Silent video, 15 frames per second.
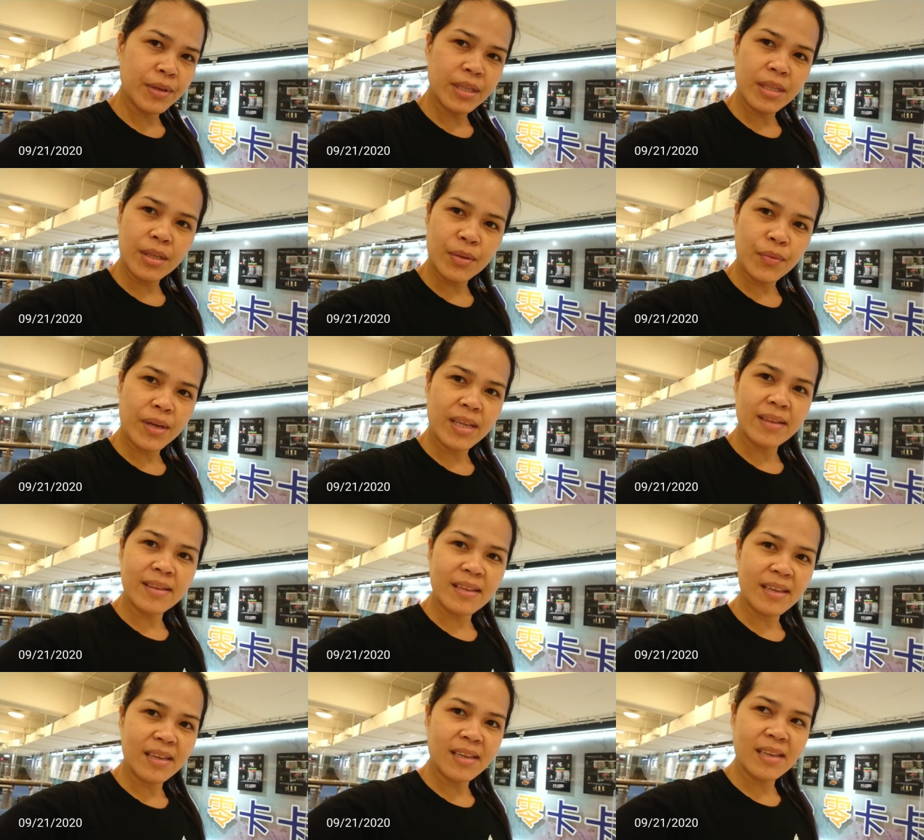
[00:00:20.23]
2020
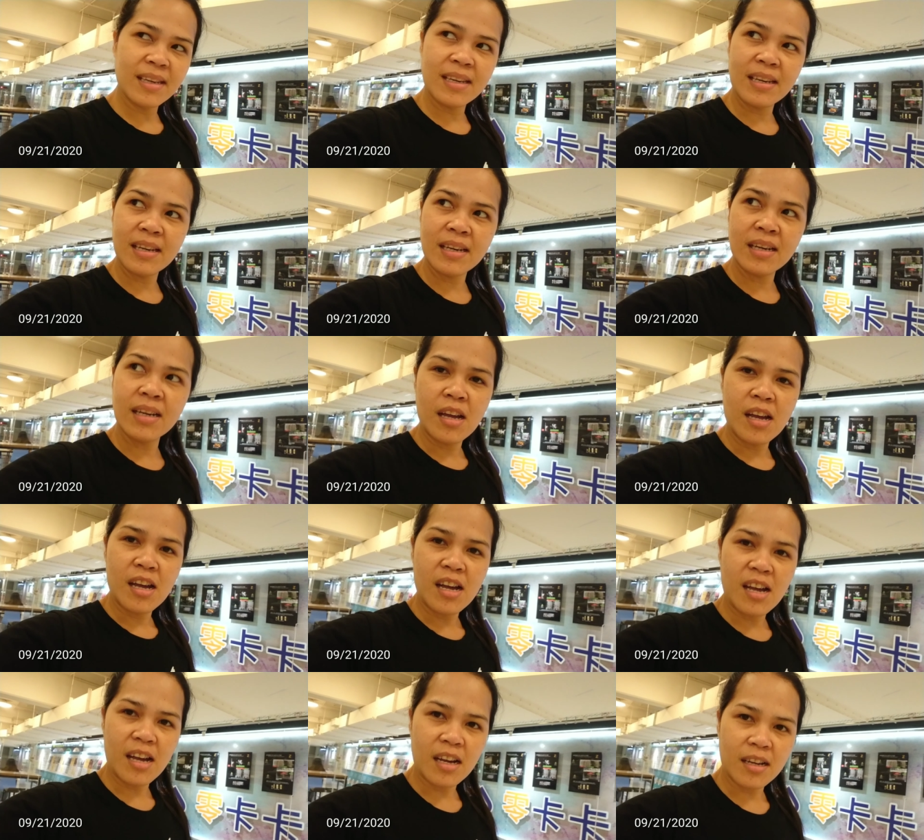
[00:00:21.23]

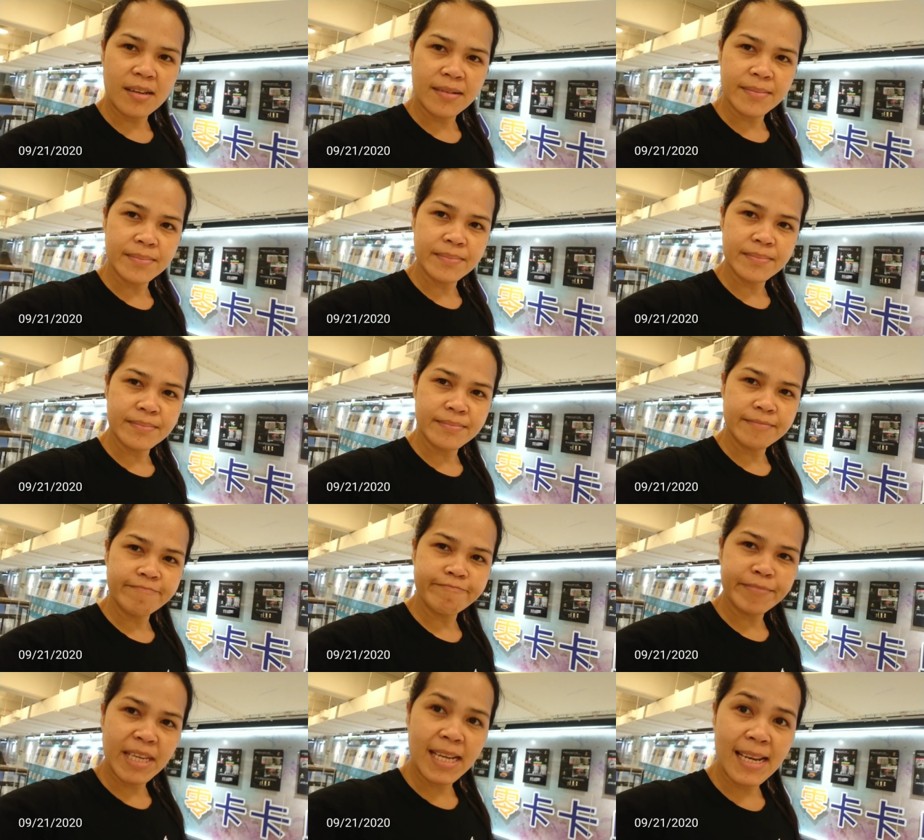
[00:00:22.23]
ang um,
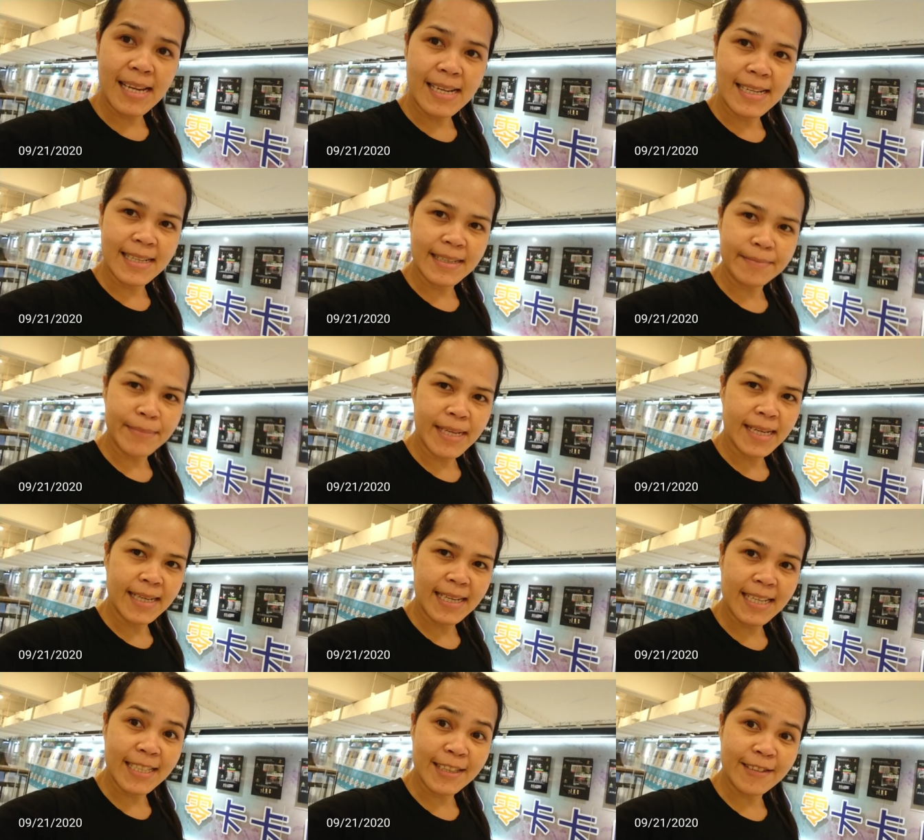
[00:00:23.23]
bigla ang
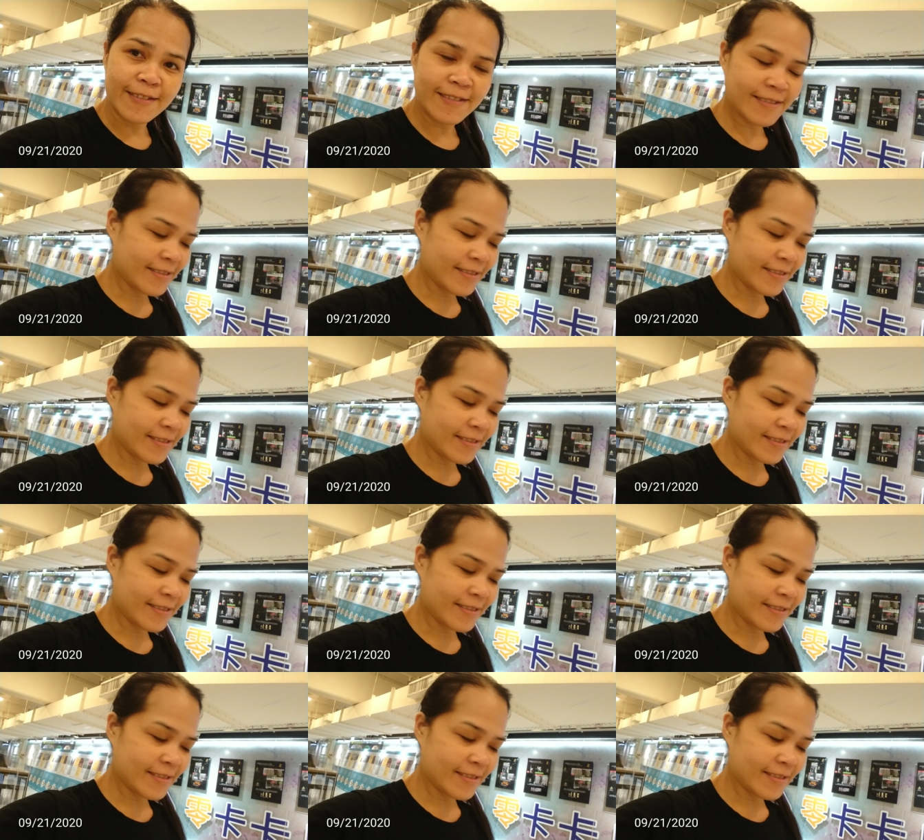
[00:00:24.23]
vlog lang to